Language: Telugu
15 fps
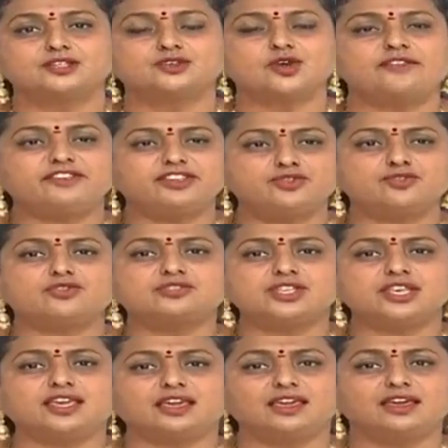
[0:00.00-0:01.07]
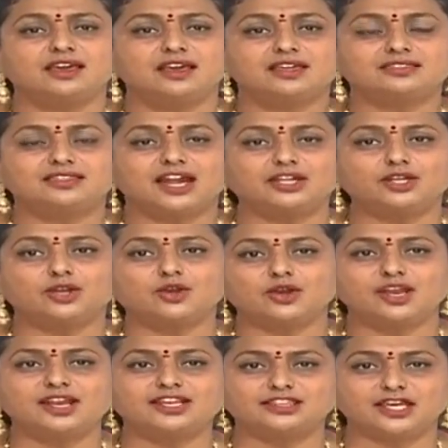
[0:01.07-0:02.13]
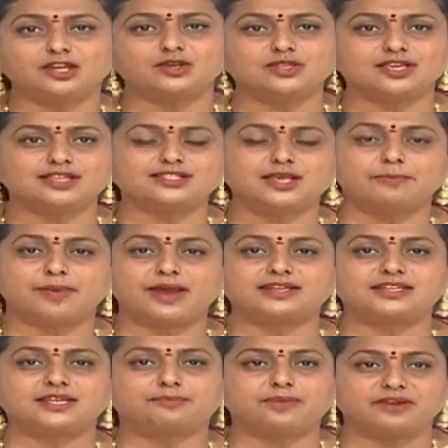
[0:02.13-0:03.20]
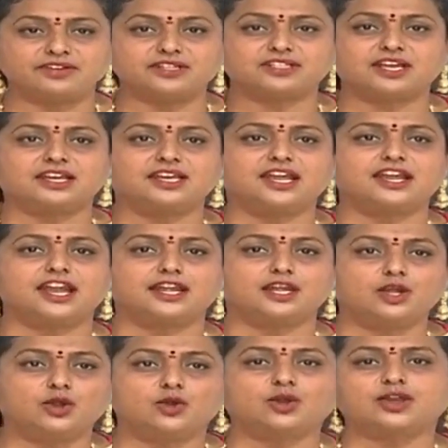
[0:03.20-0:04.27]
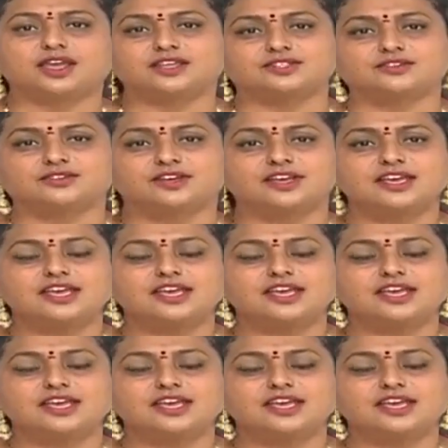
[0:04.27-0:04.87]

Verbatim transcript: సో అవి చూసి తట్టుకోలేని తెలుగుదేశం పార్టీ పవన్ కళ్యాణ్ అండ్ లోకేష్